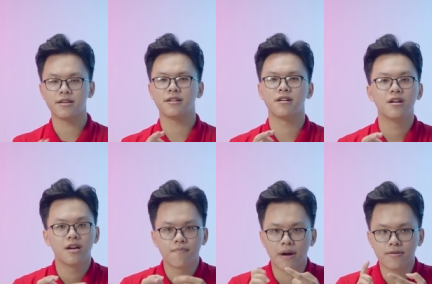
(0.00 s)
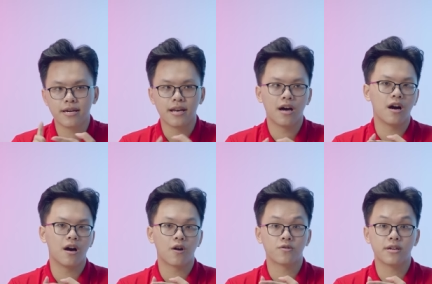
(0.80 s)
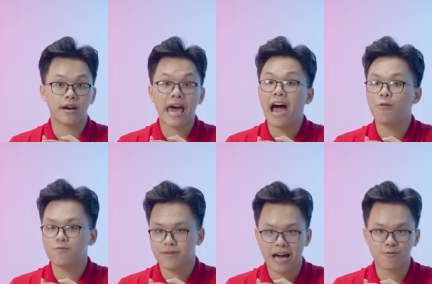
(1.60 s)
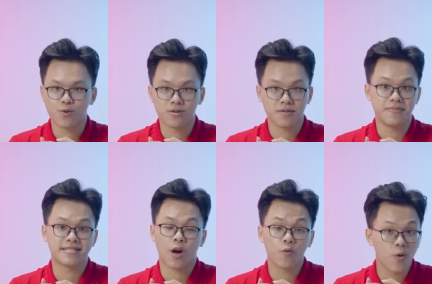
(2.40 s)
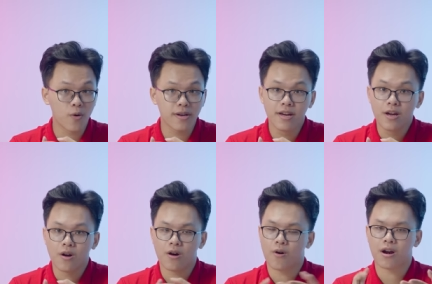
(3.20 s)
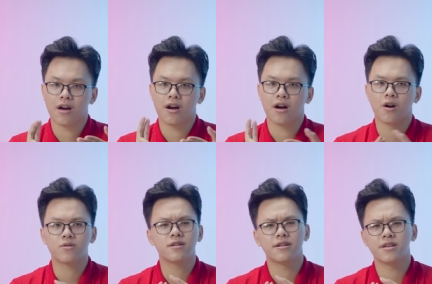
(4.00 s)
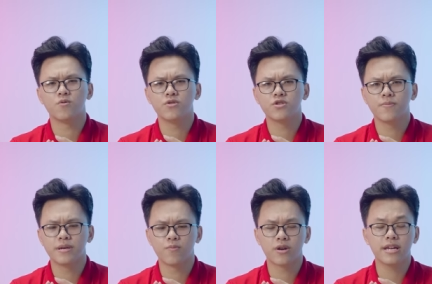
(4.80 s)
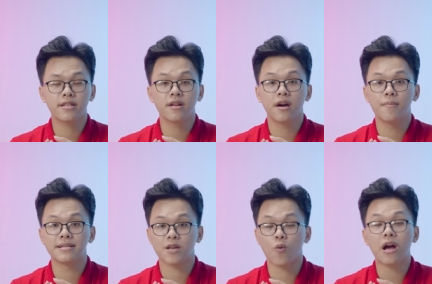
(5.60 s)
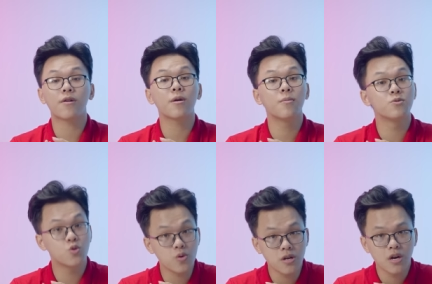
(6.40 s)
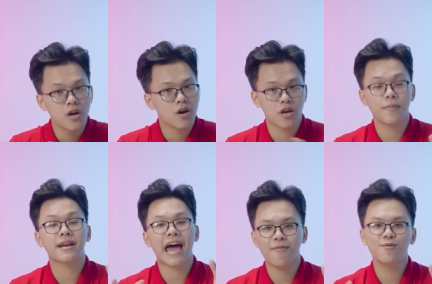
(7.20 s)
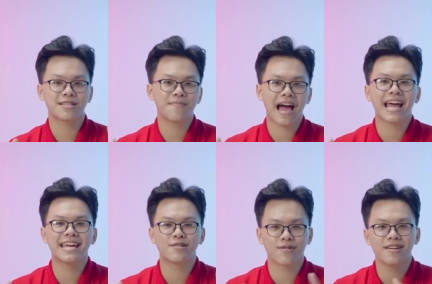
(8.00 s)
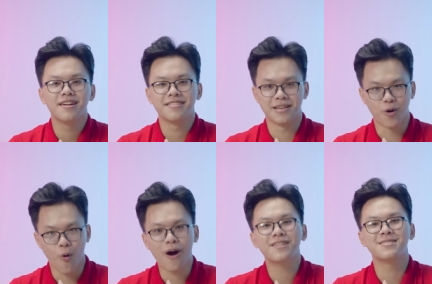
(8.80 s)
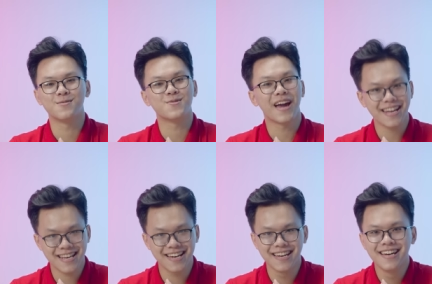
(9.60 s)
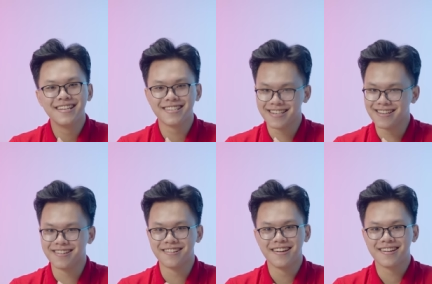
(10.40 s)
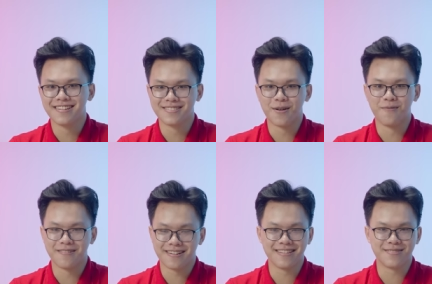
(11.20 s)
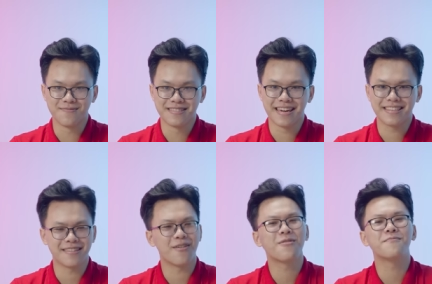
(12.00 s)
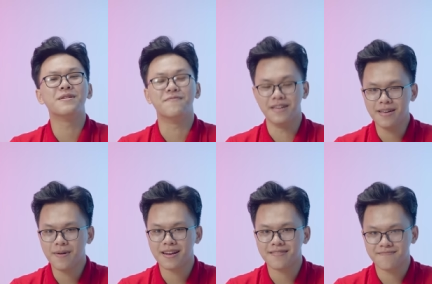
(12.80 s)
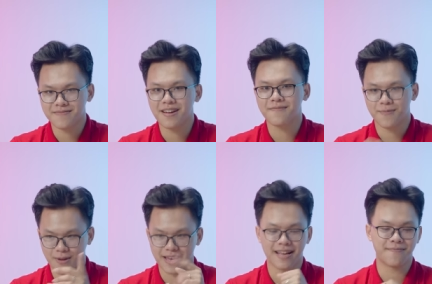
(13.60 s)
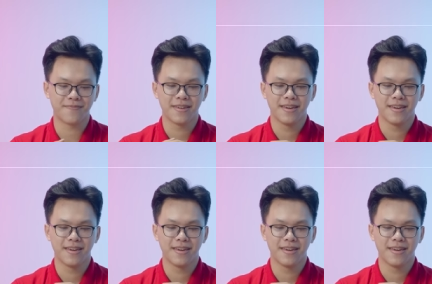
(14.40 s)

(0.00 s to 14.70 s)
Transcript: thì bạn có thể là có thể là down, down xuống khoảng tầm mười sáu thôi, à, hoặc là có thể đầu tư cho mình một kit mười sáu cao cấp hơn một chút. Còn nếu mà đã mua sẵn ba mươi hai gi ga bai rồi ấy, thì cố gắng sử dụng cho hết nhá. Chứ đừng đừng dùng đừng dùng như thế thì nó bị phí bạn ạ nhá. Ok nhá.